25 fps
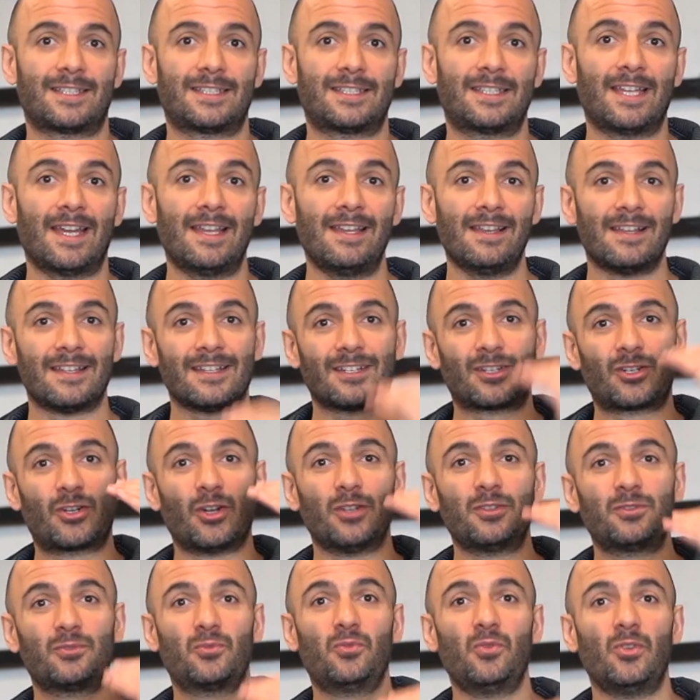quel
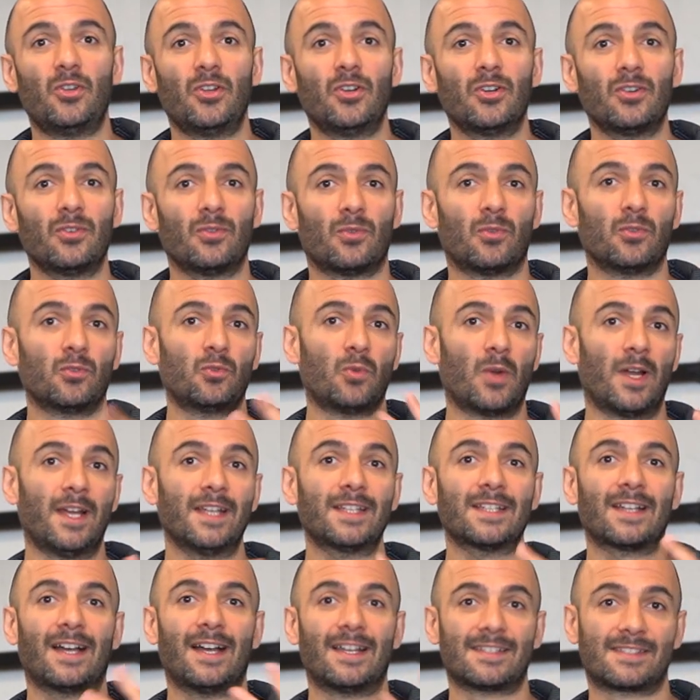code couleur on doit
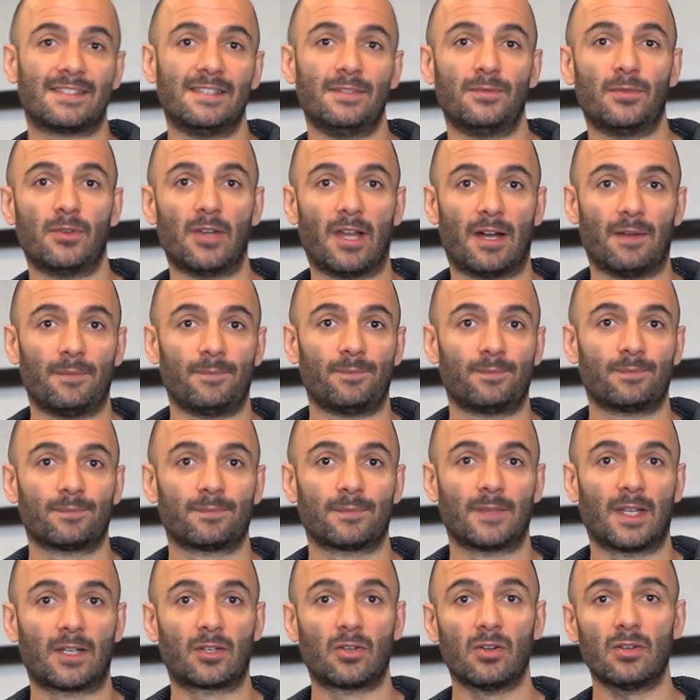être à ce niveau-là.
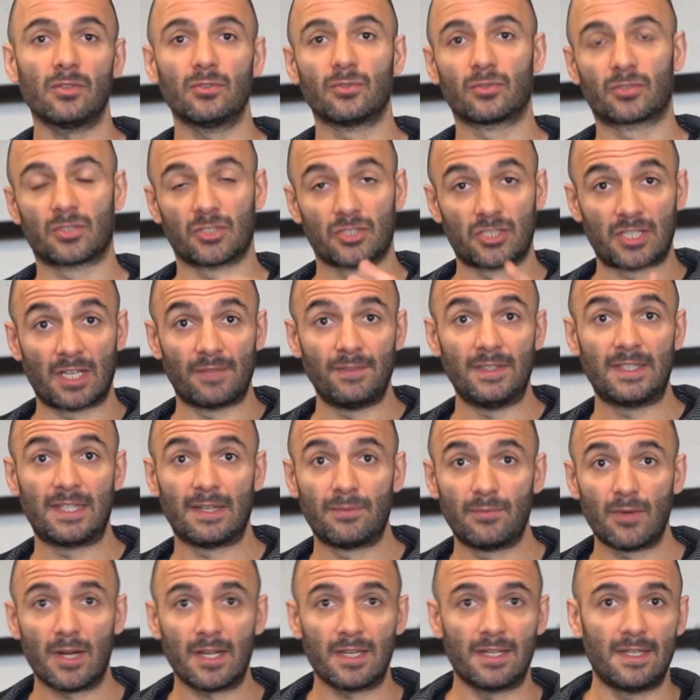D'accord Donc je t'invite
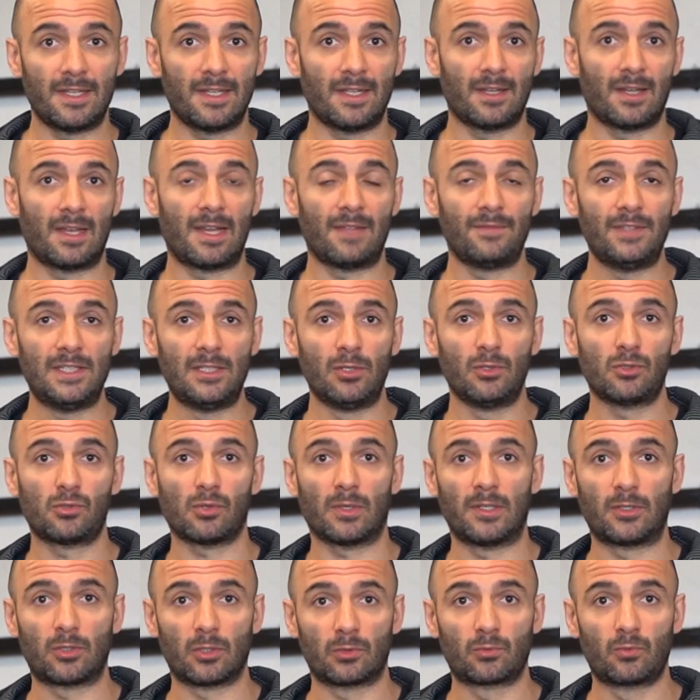à voir la vidéo
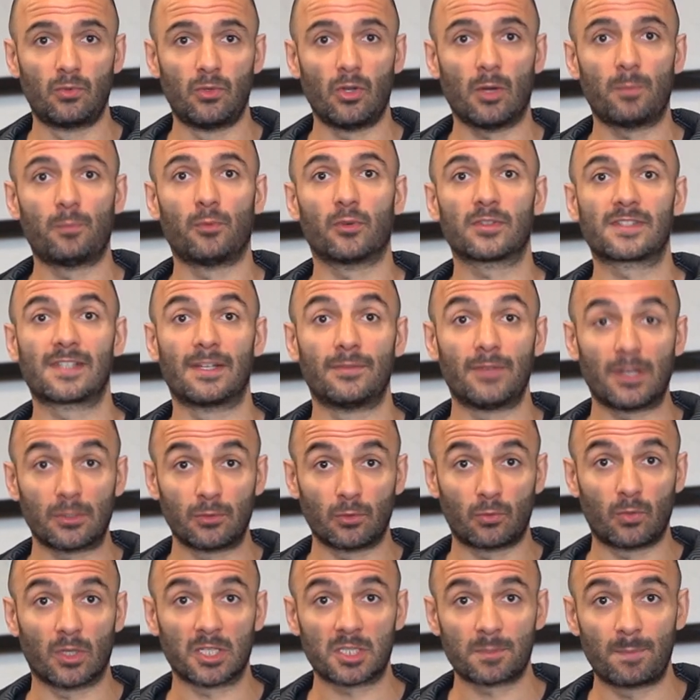sur les codes couleurs pour savoir
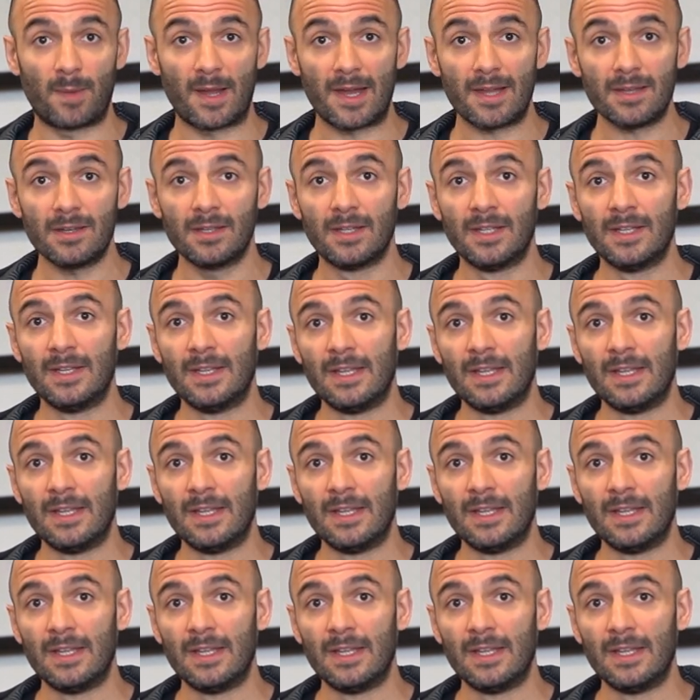de quoi je parle.